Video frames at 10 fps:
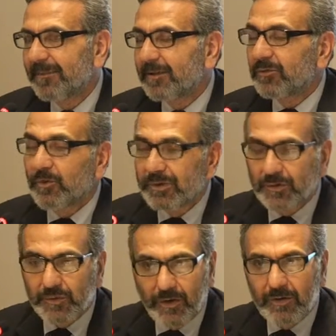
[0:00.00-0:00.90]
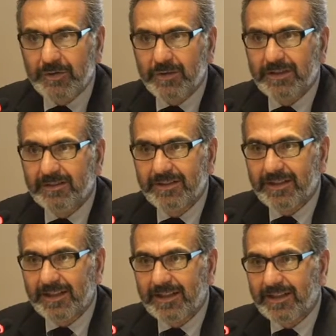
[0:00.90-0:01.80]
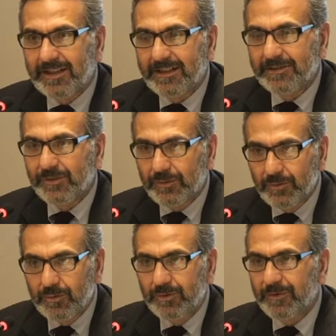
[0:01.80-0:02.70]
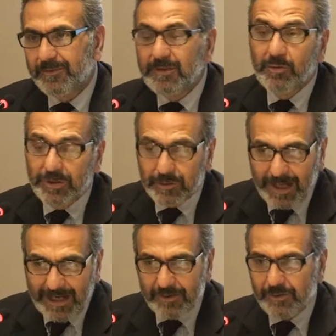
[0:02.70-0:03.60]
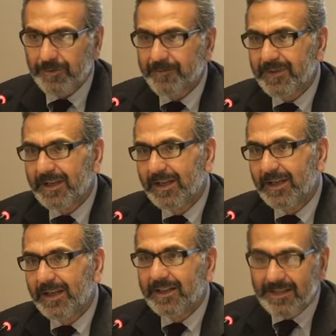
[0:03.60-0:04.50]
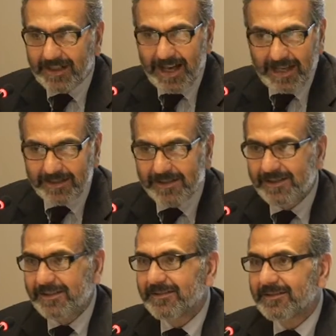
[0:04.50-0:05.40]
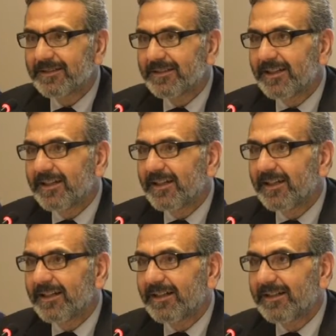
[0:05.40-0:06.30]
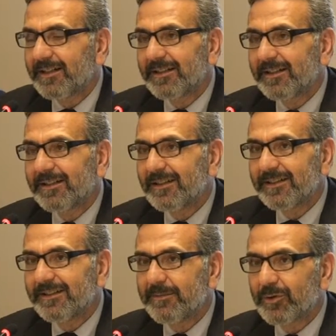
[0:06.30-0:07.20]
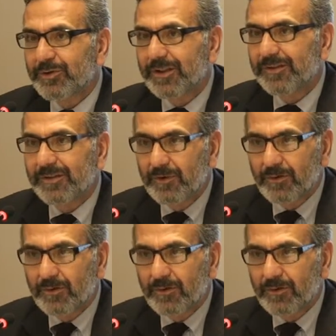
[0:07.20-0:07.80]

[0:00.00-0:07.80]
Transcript: su questo svolge un'attività di studio, di monitoraggio e di analisi delle, dei processi in